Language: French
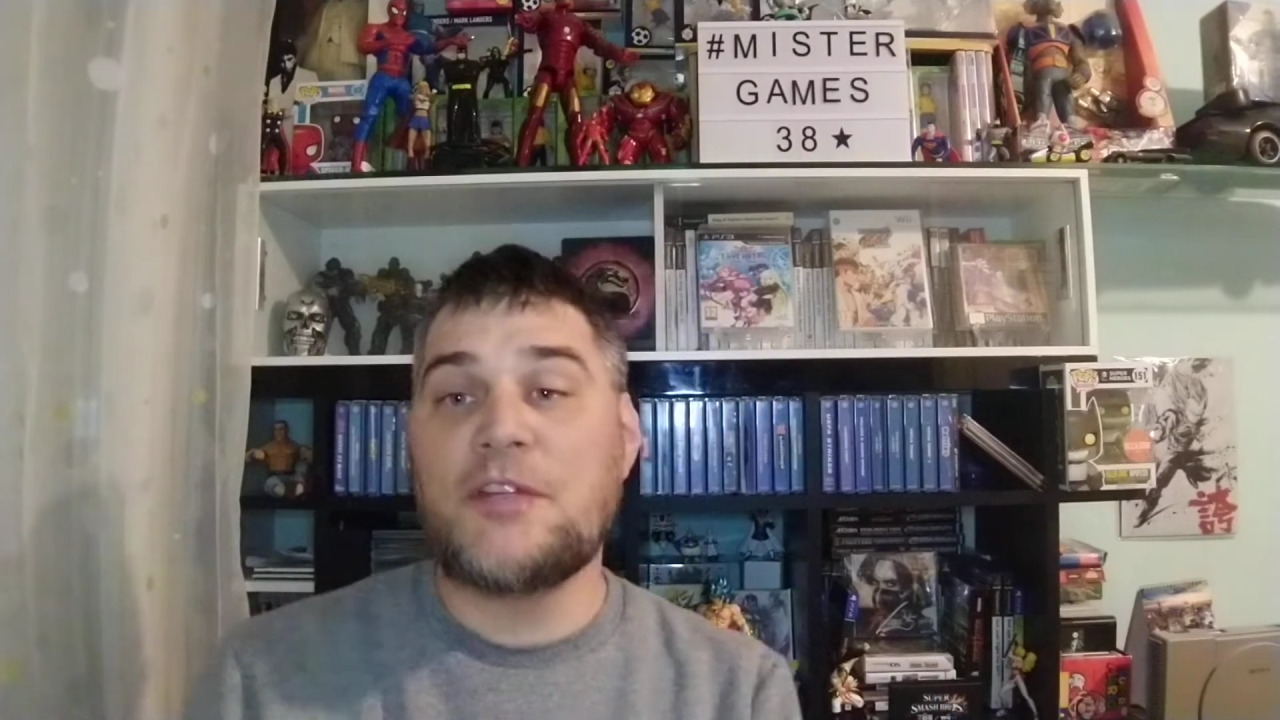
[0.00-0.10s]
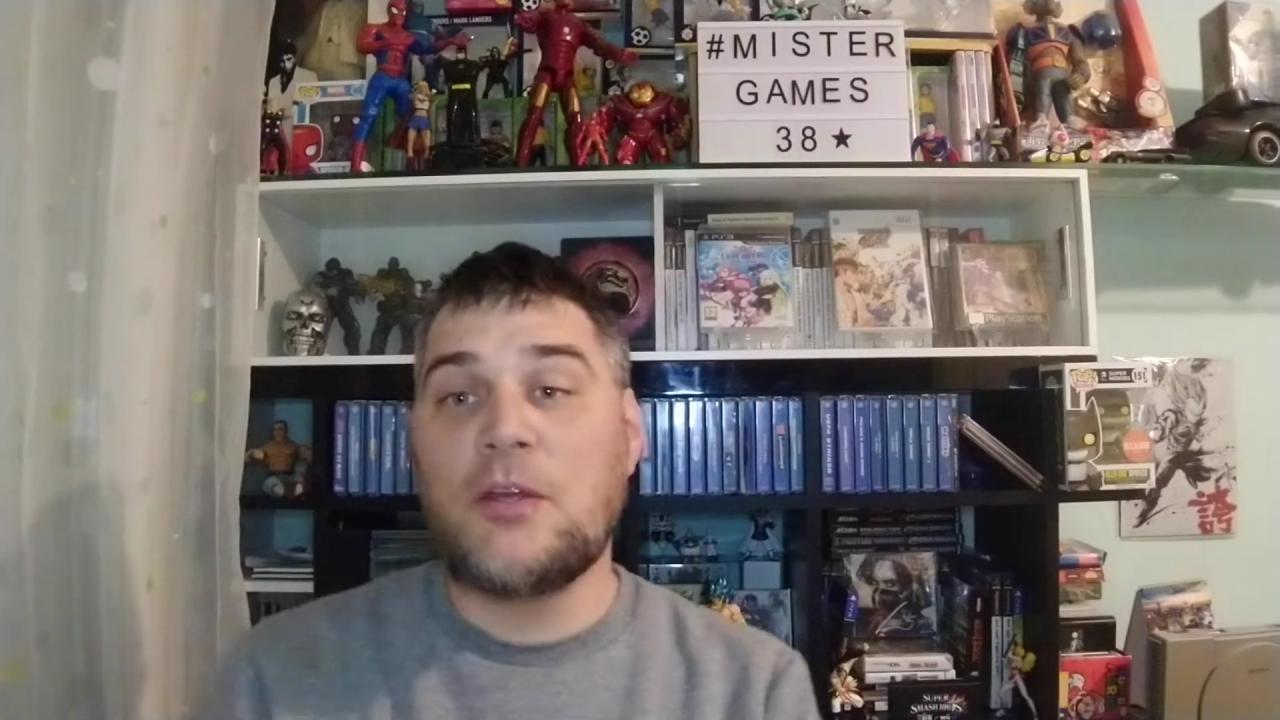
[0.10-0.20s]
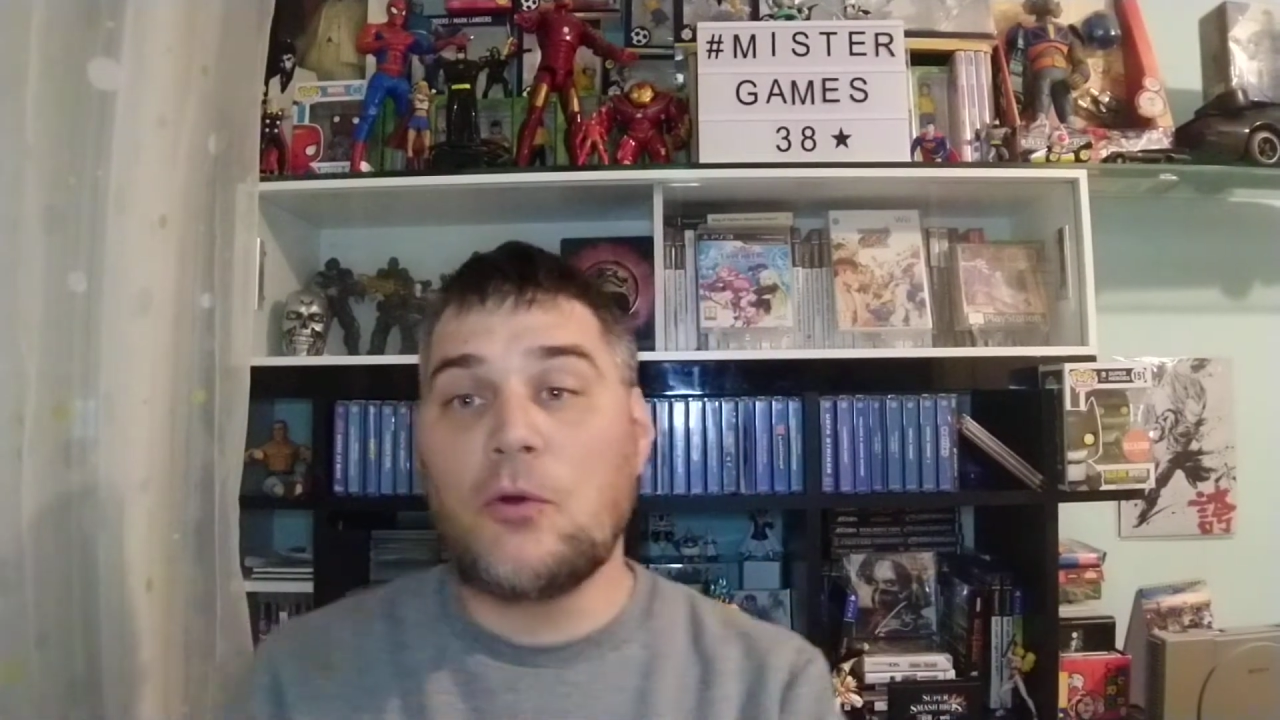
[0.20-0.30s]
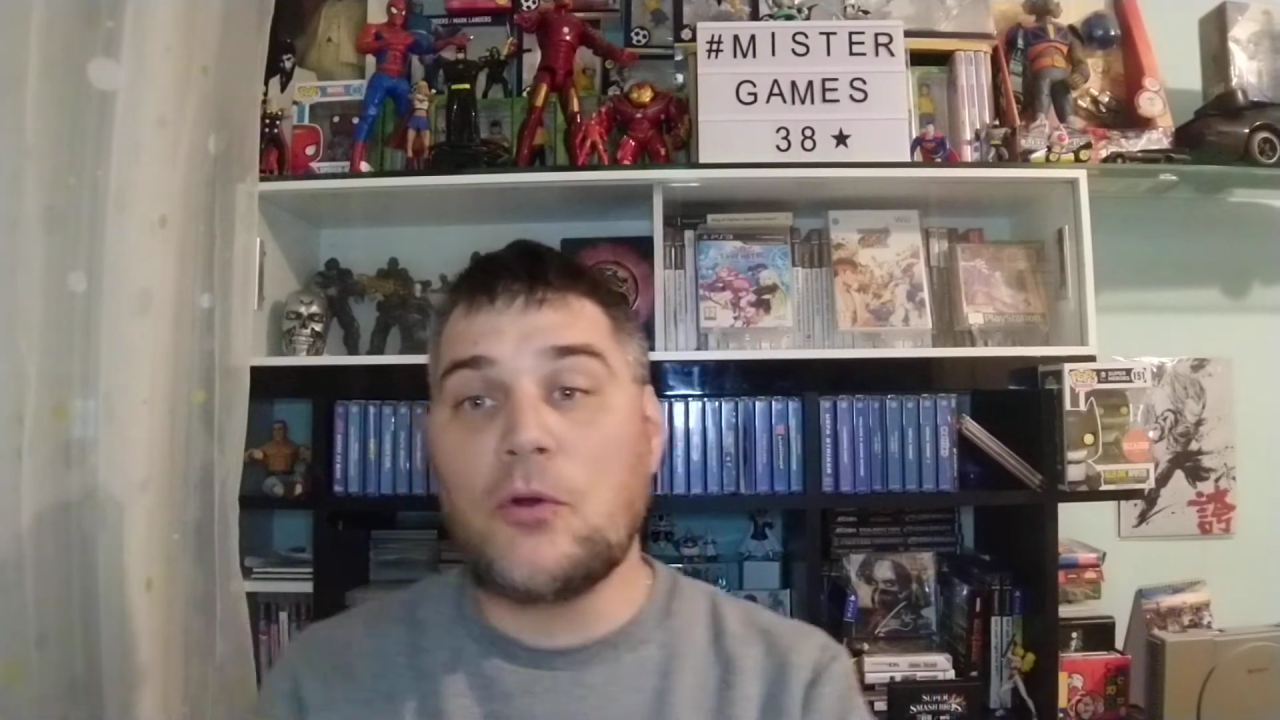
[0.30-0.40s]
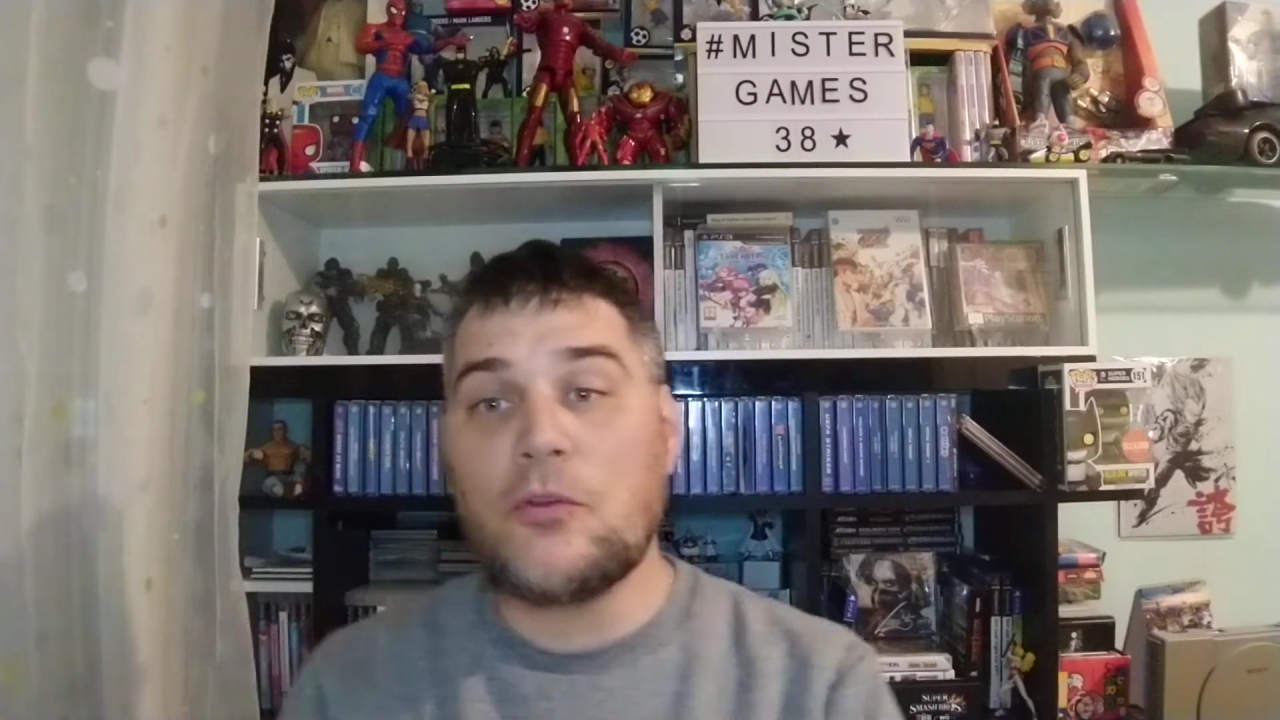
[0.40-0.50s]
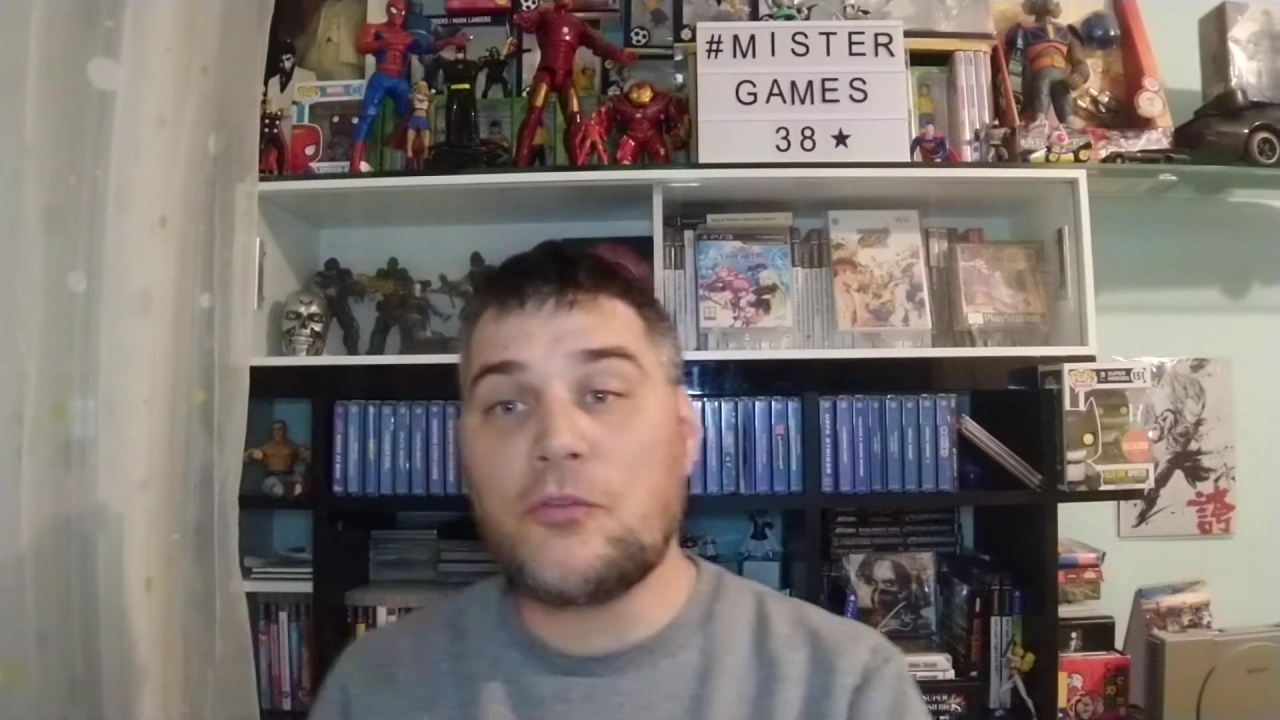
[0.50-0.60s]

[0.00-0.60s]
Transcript: vidéo